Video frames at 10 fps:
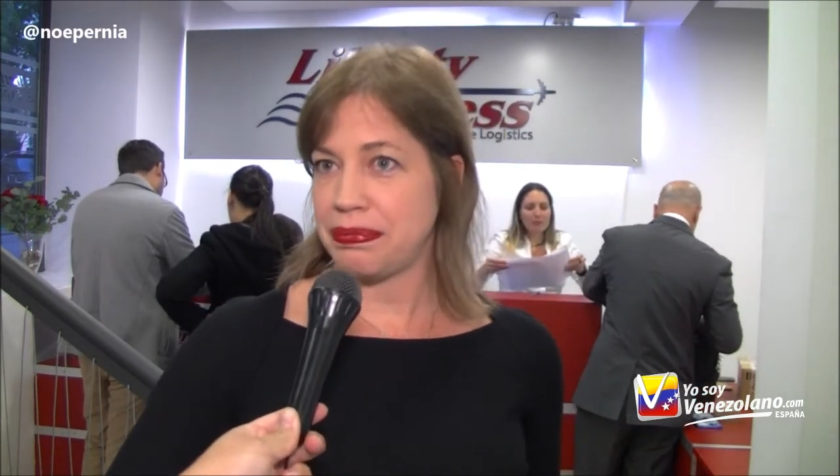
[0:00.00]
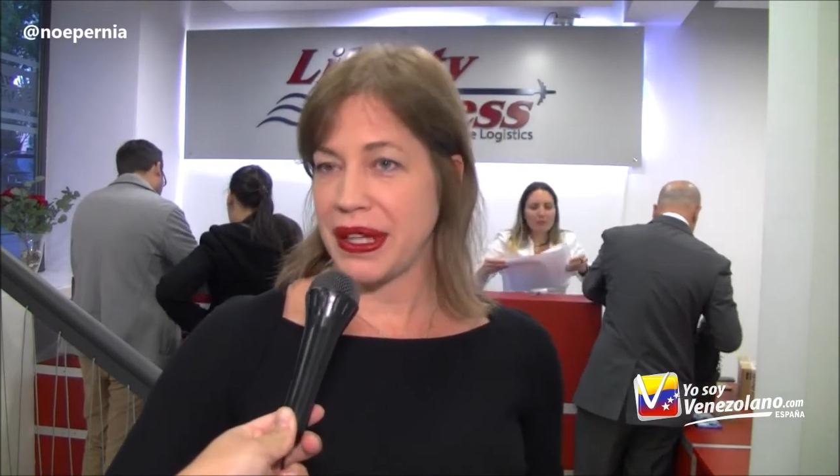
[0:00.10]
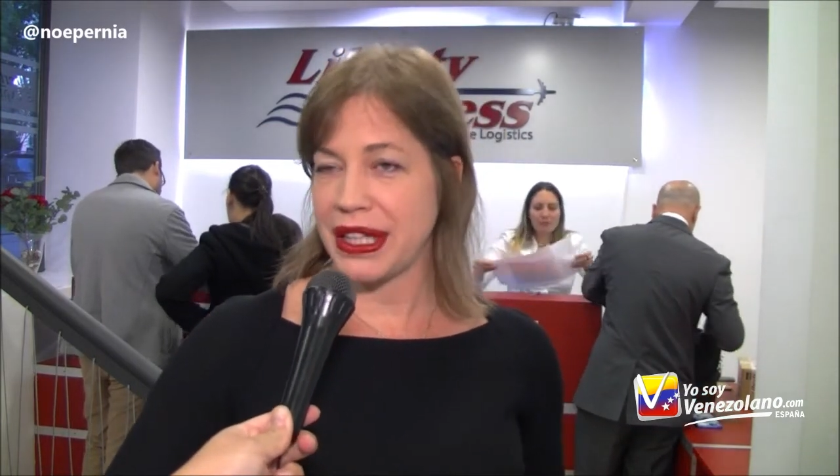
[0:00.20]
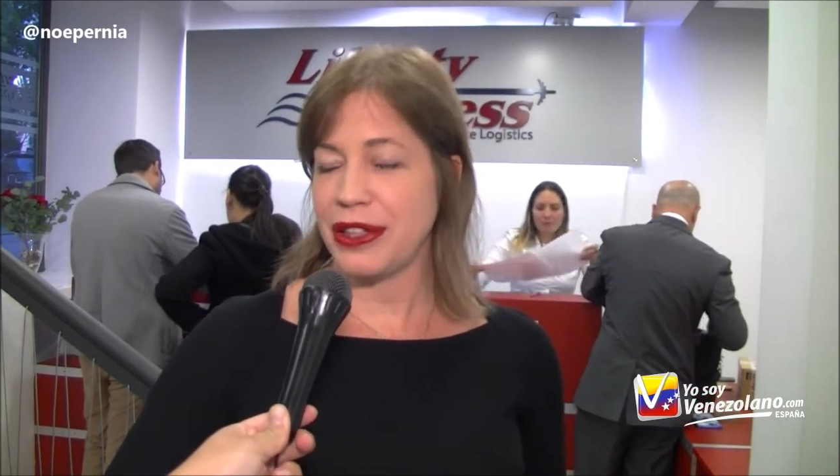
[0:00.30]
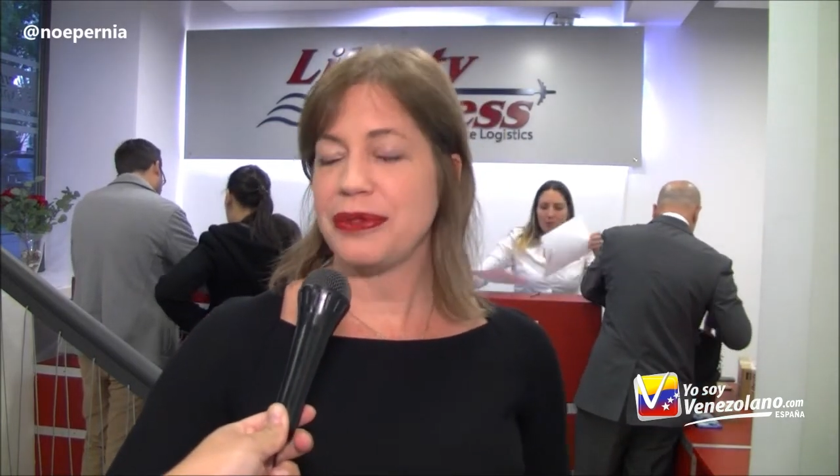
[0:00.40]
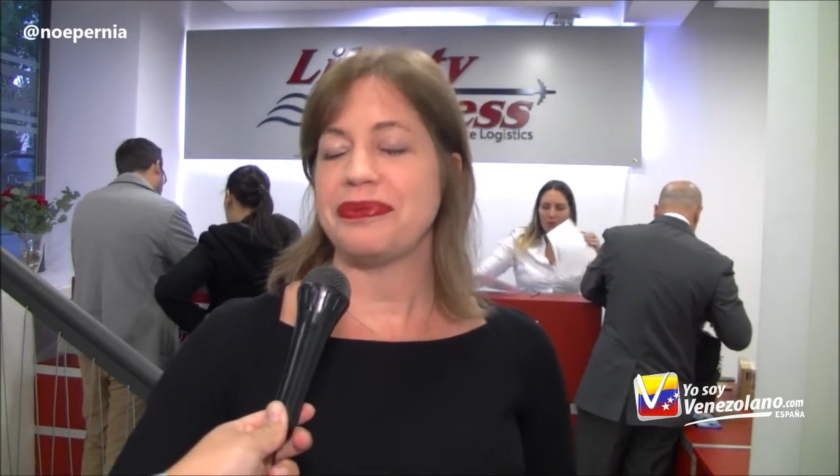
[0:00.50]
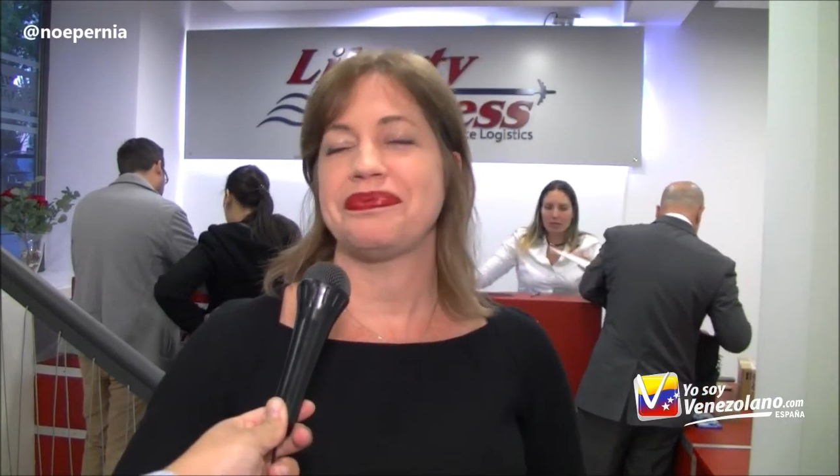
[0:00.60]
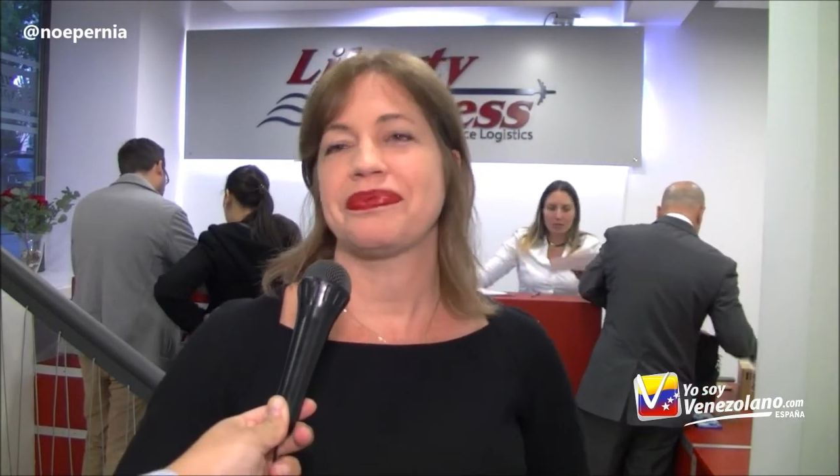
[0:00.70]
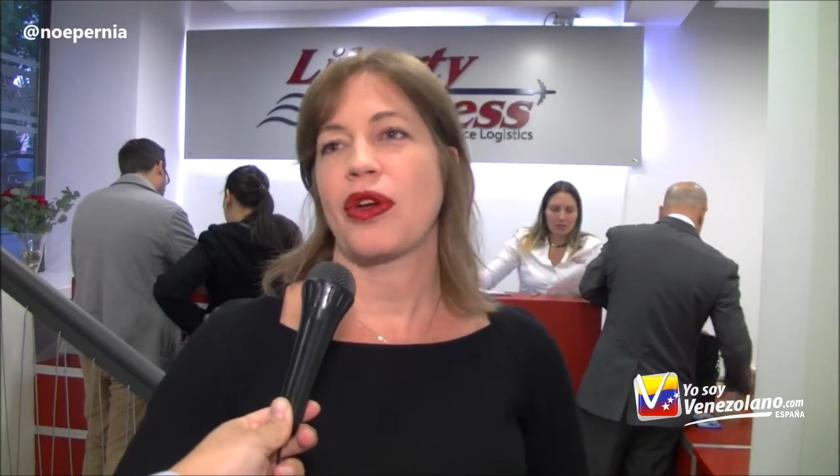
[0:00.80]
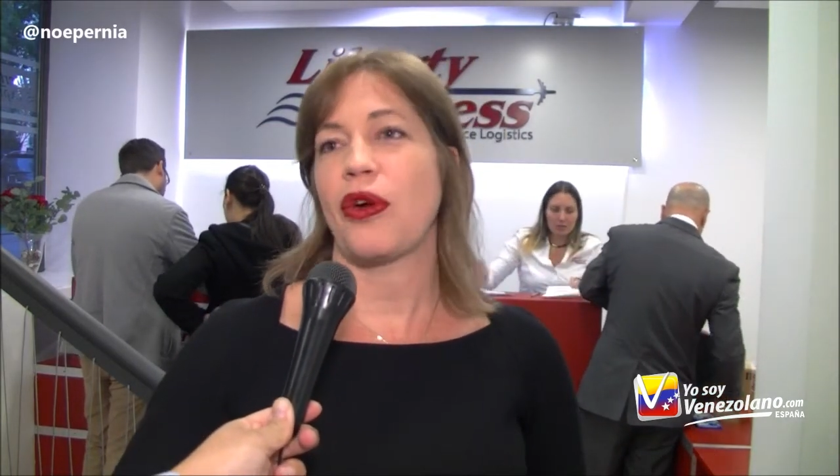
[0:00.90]
pedido
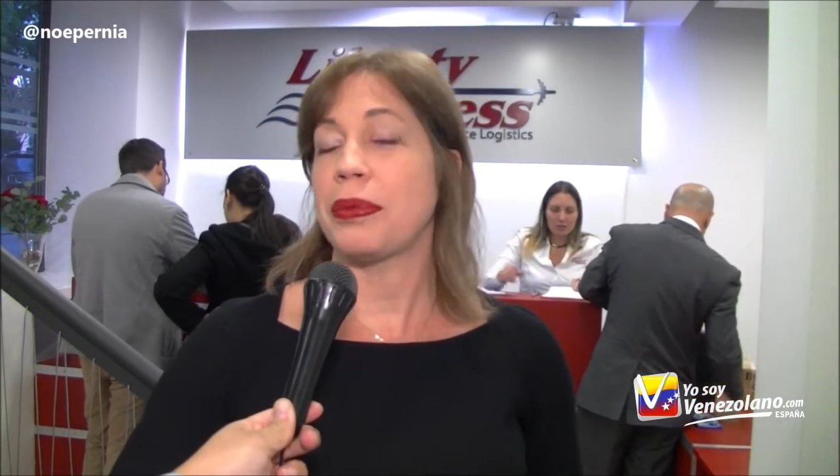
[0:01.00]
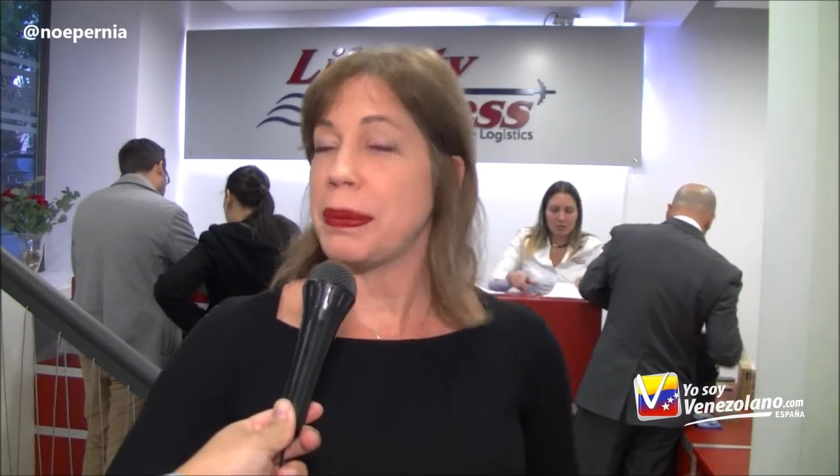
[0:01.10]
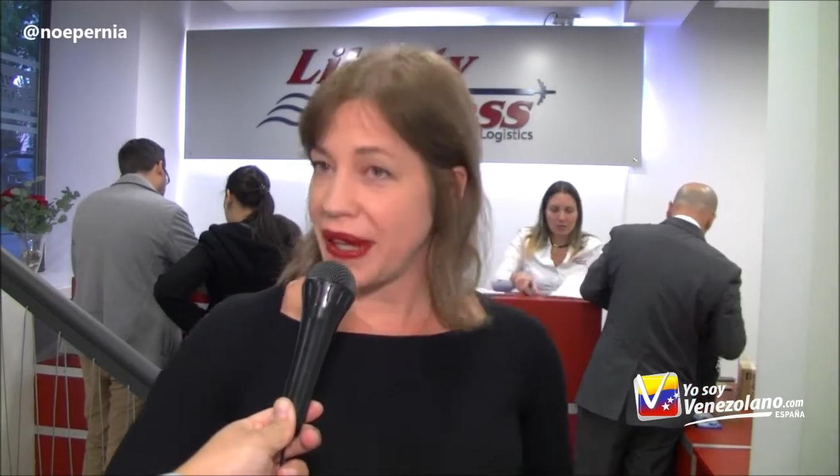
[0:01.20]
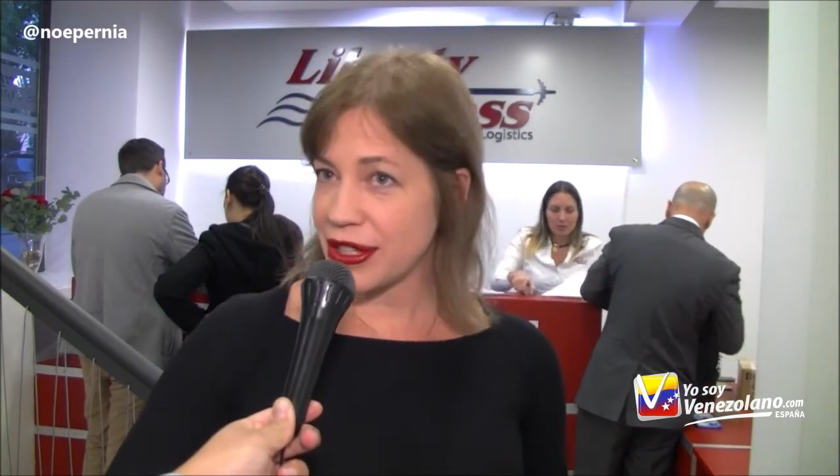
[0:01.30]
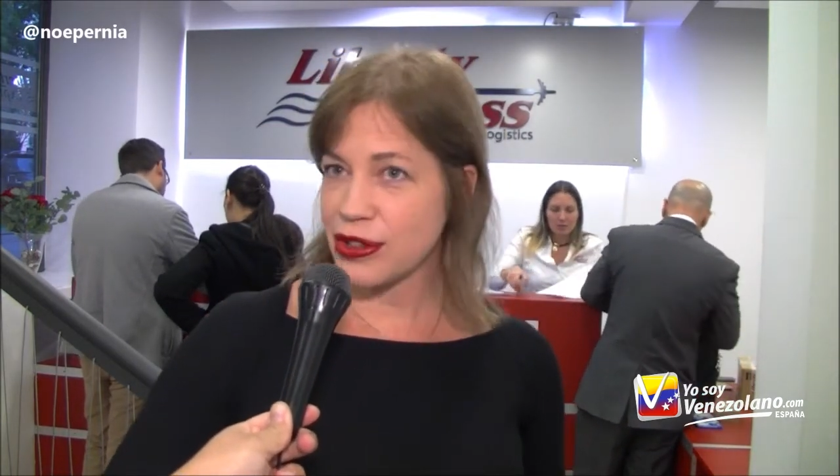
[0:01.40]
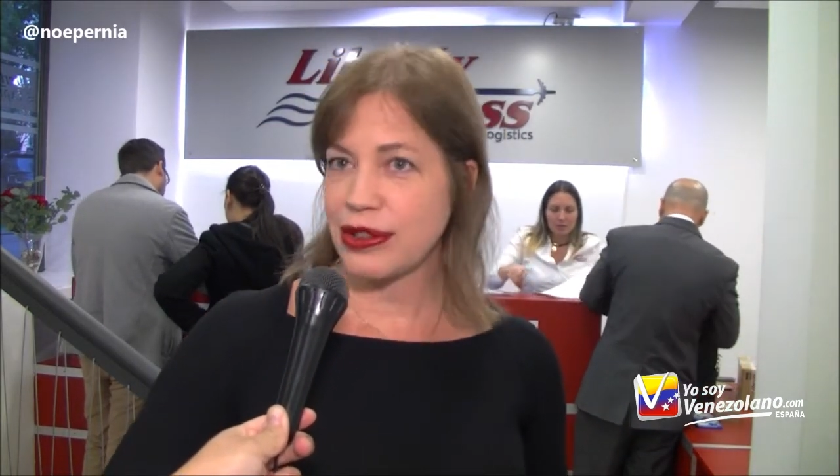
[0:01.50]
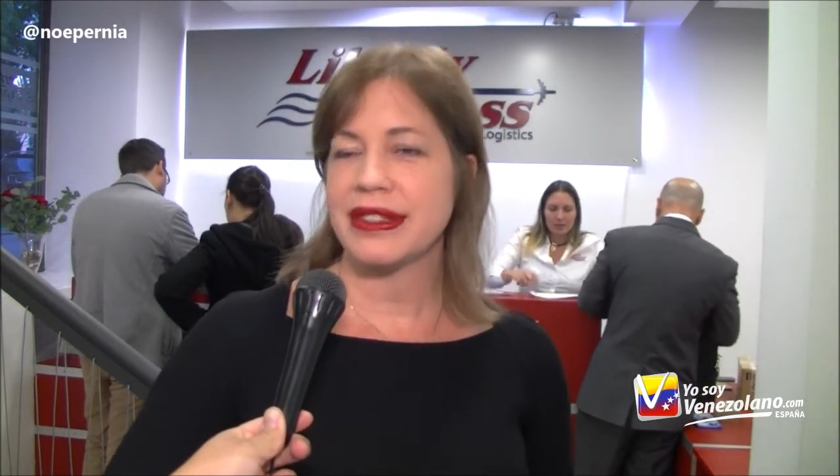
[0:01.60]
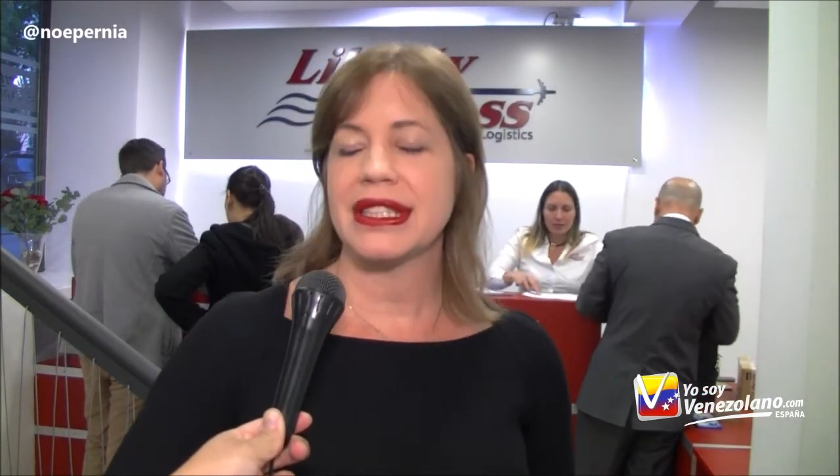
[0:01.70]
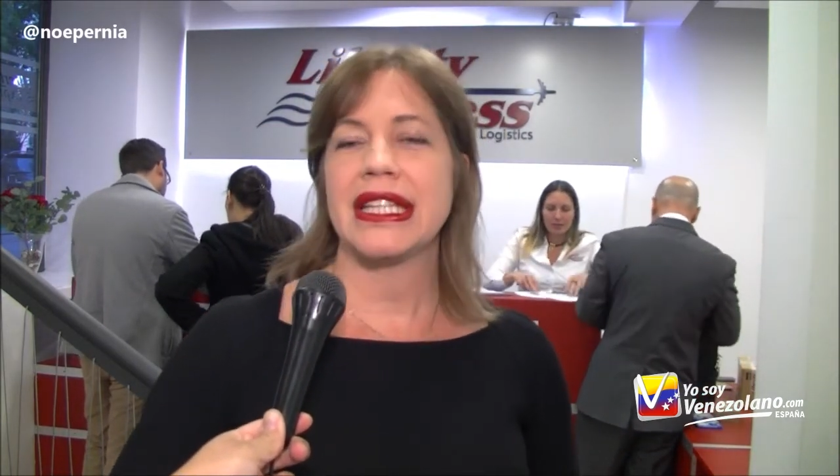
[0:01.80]
o mi peso